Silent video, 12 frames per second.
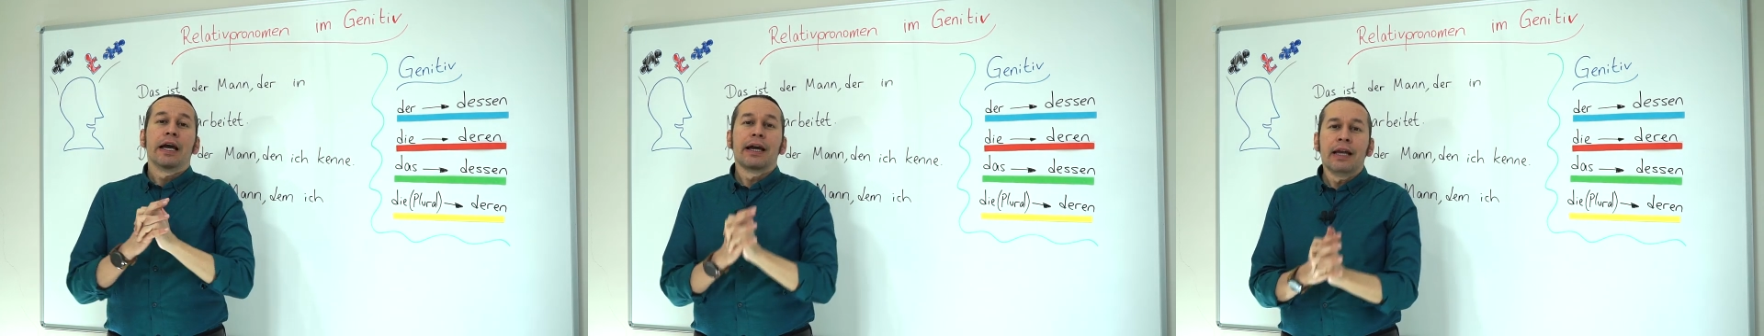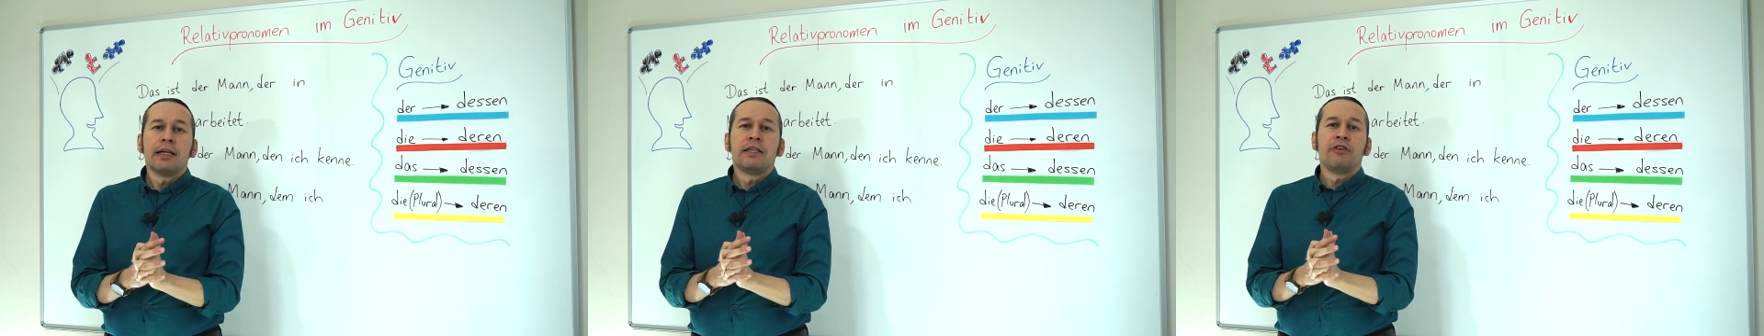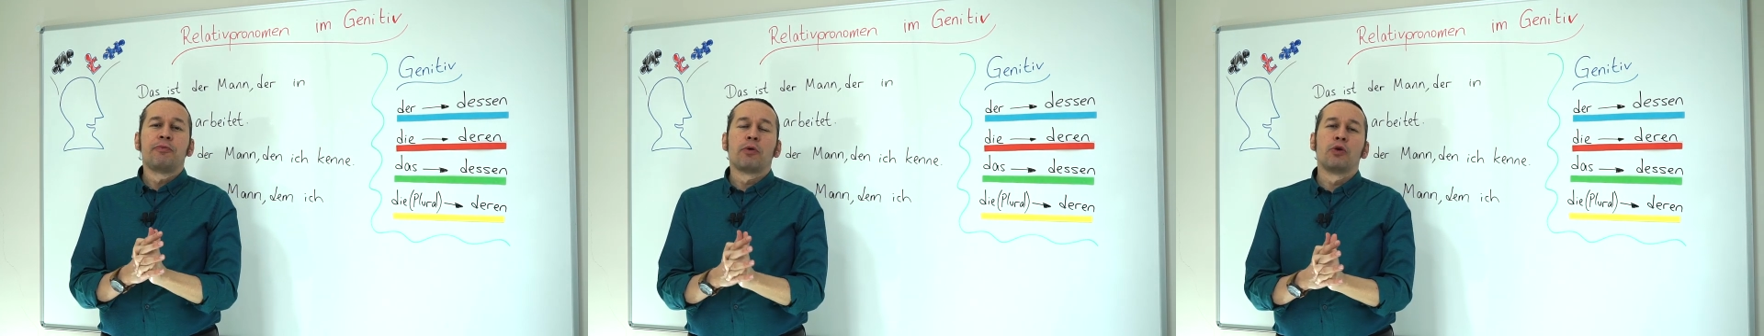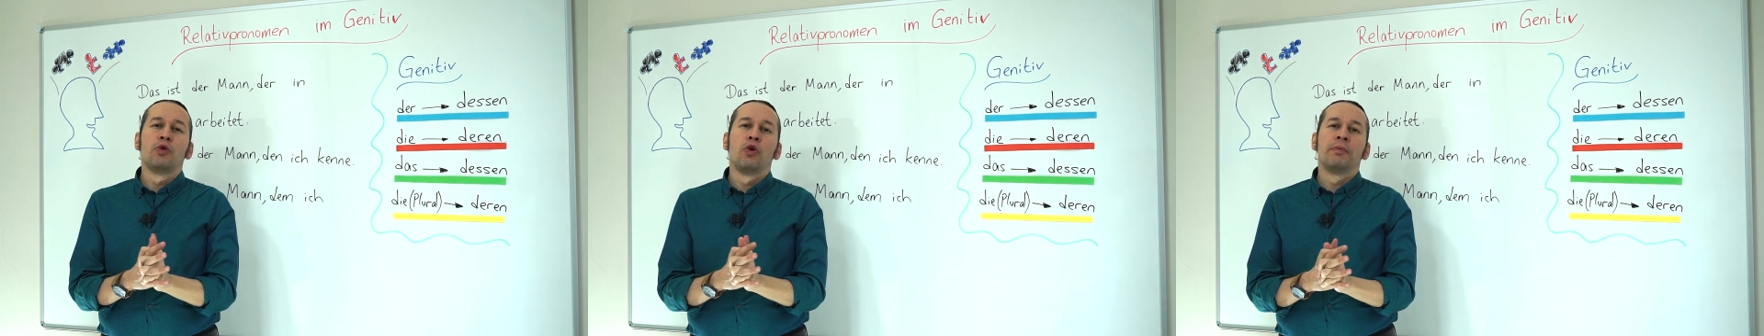Relatif
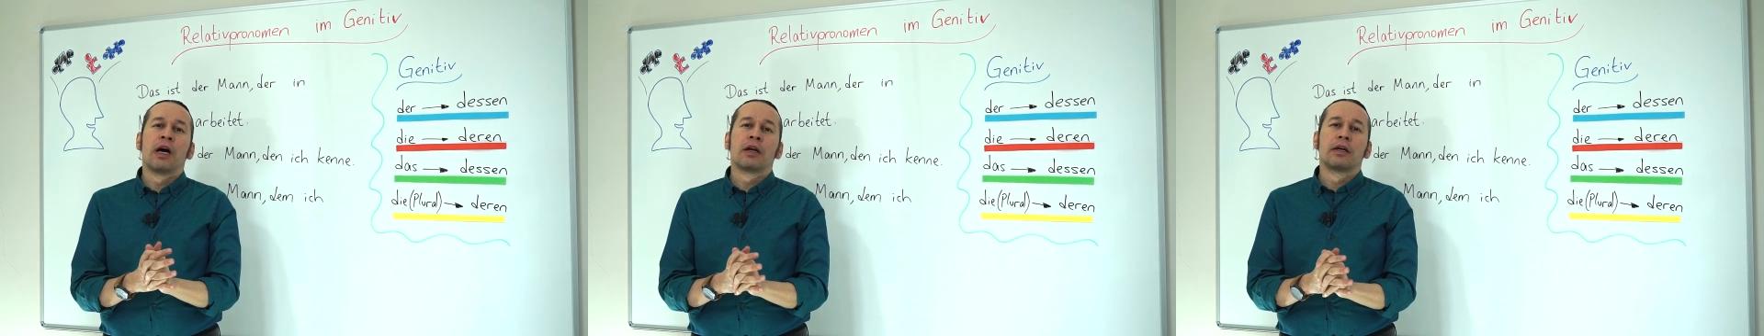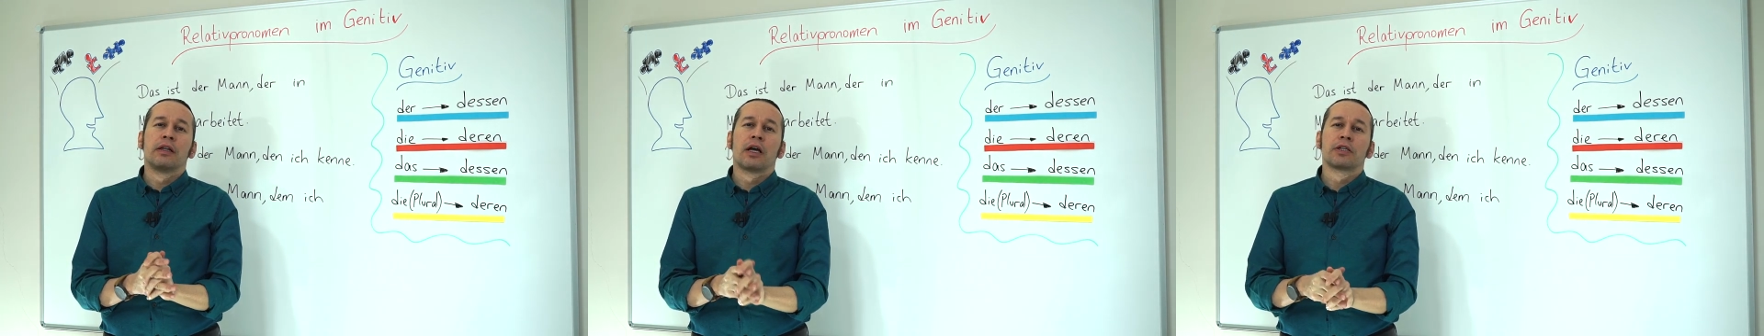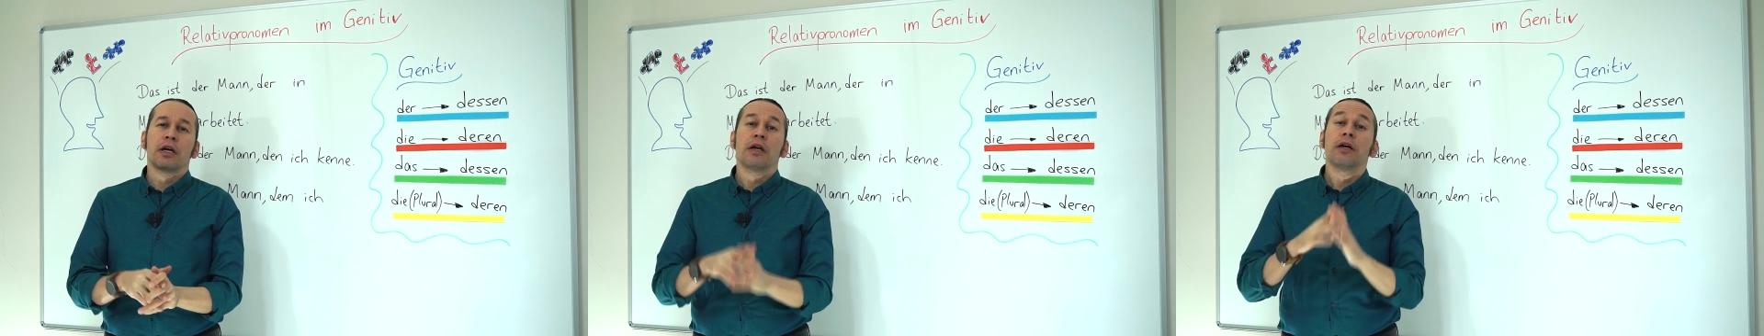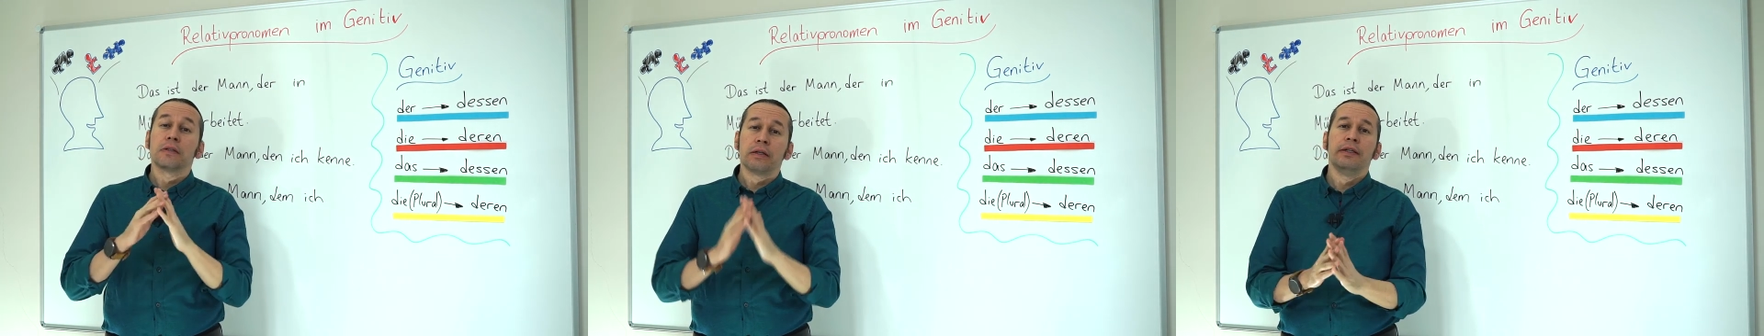pronomen arkadaşlar
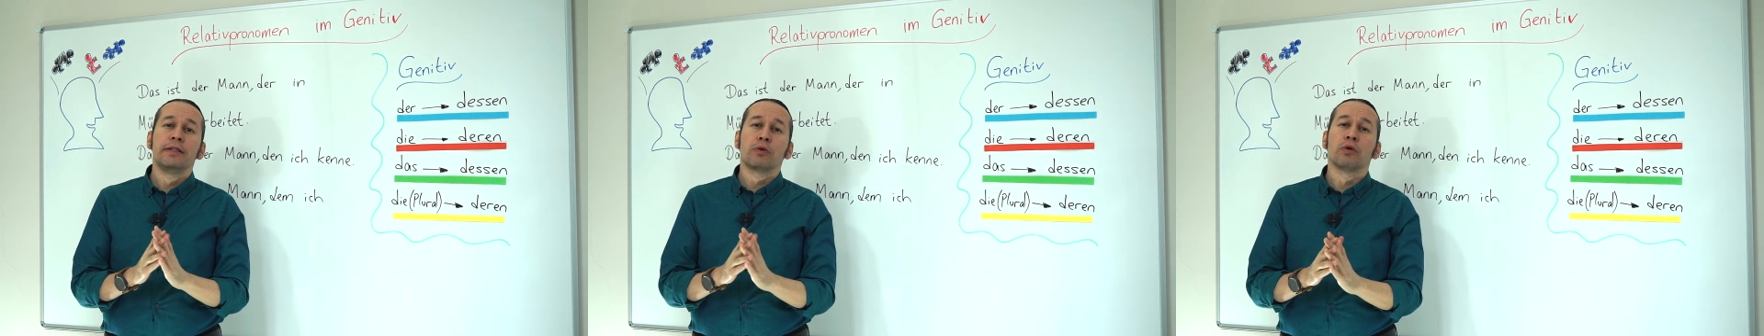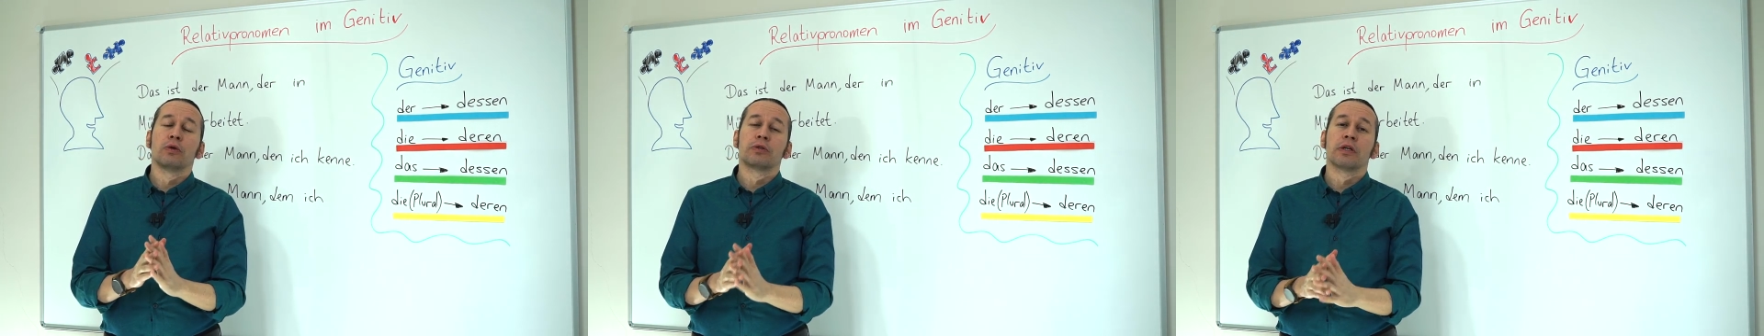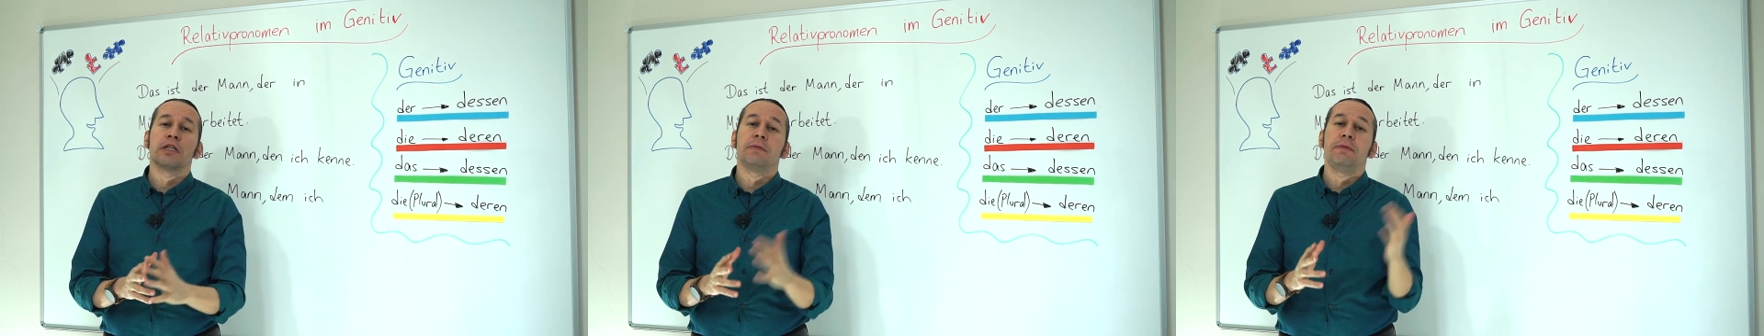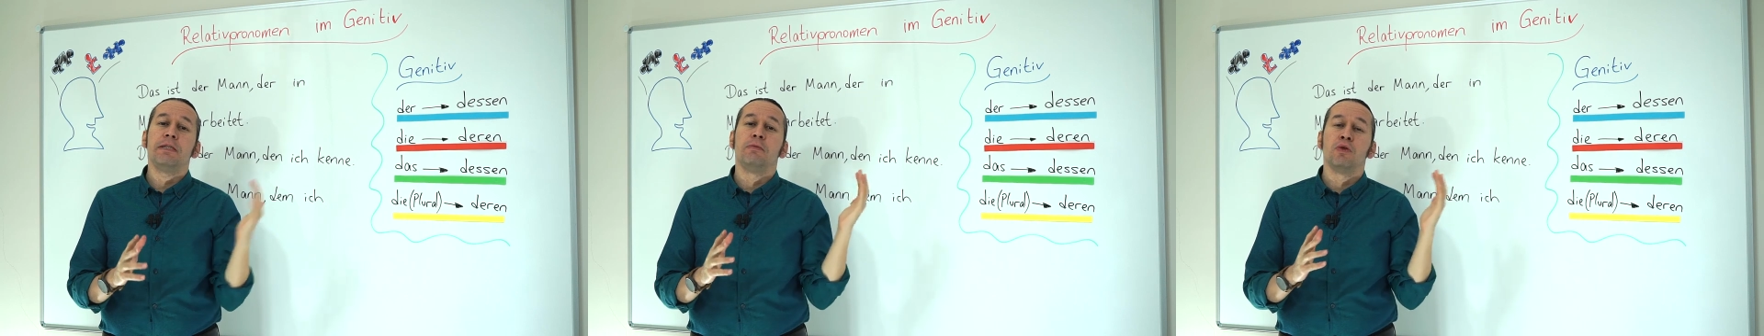hatırlayacak
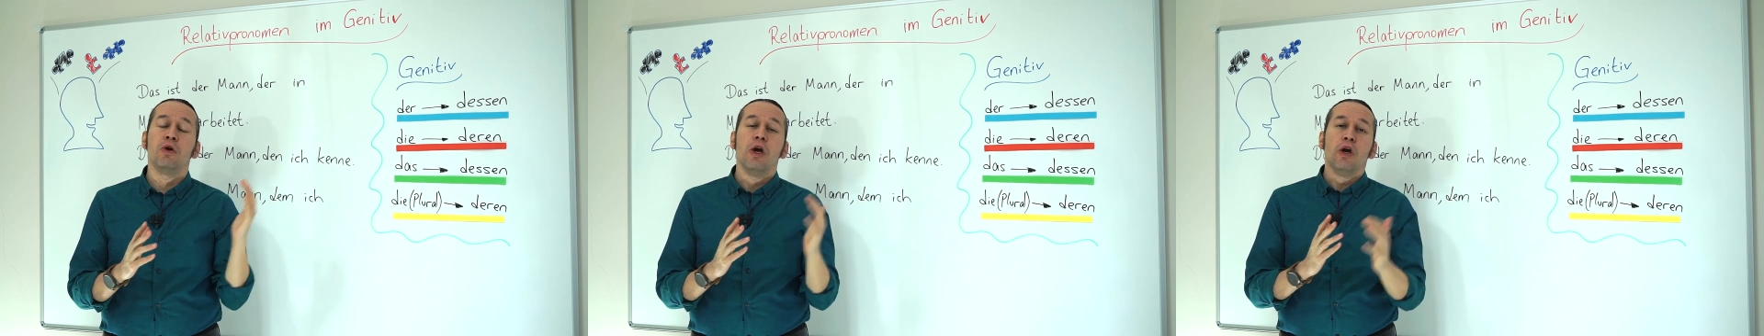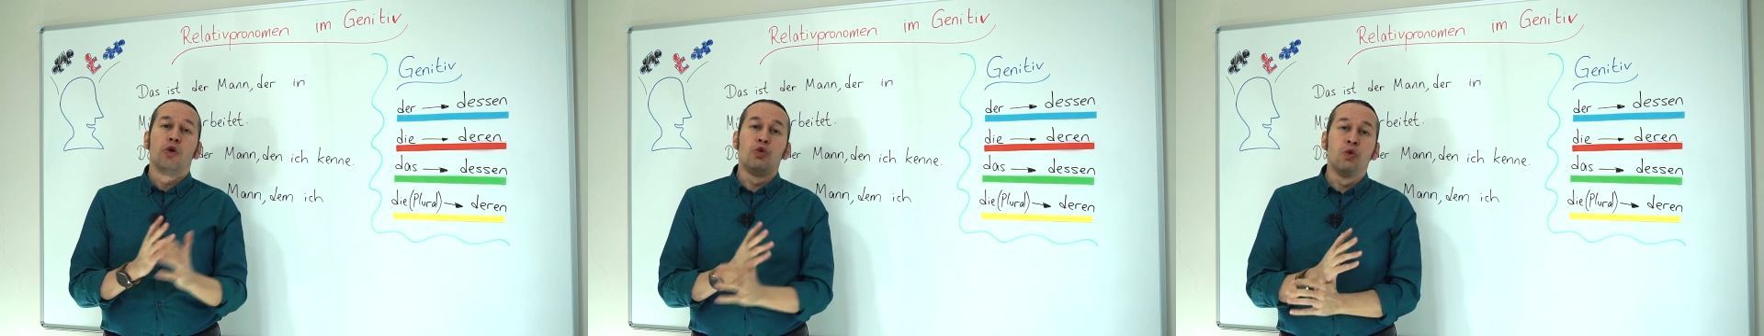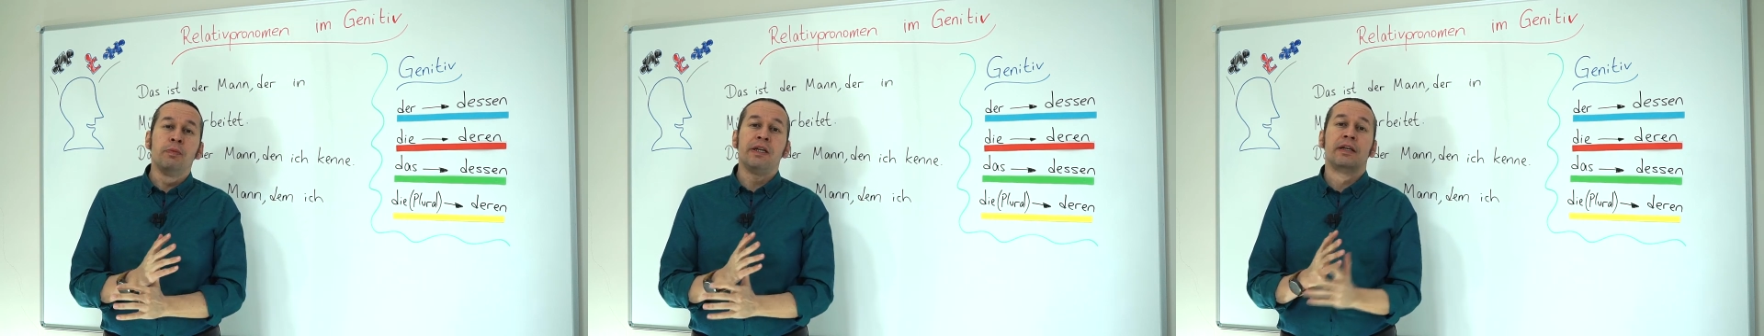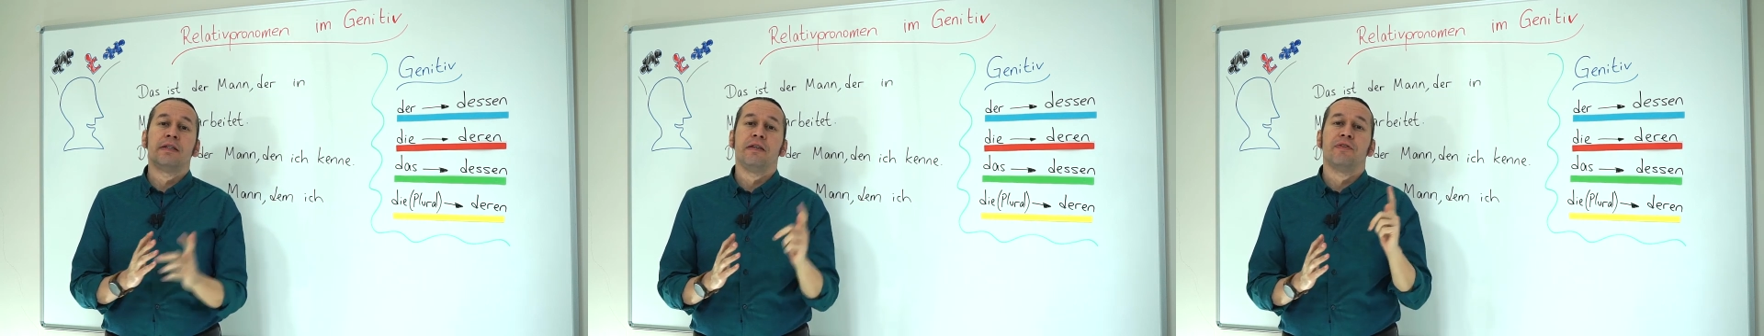olursanız biz bunu
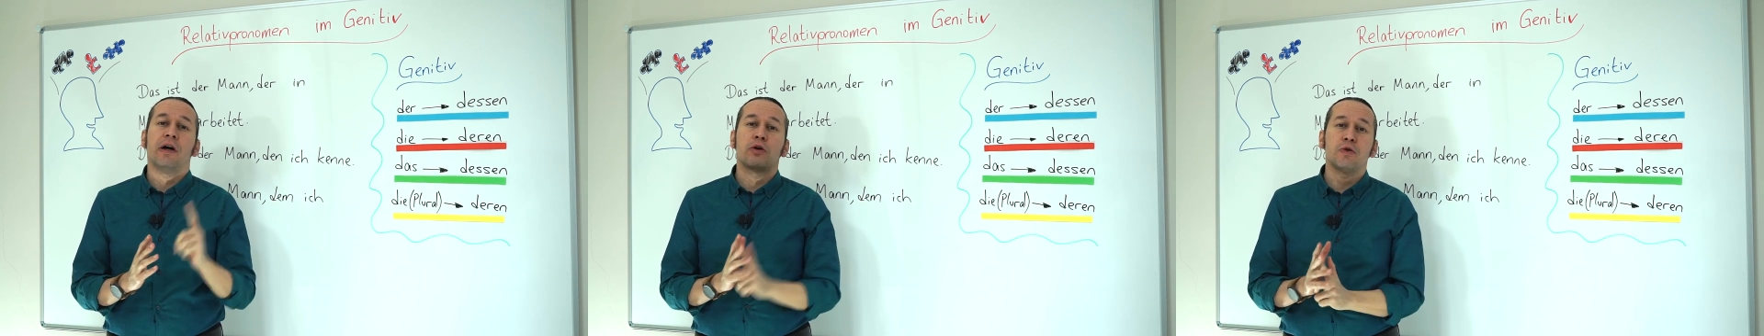nominatif,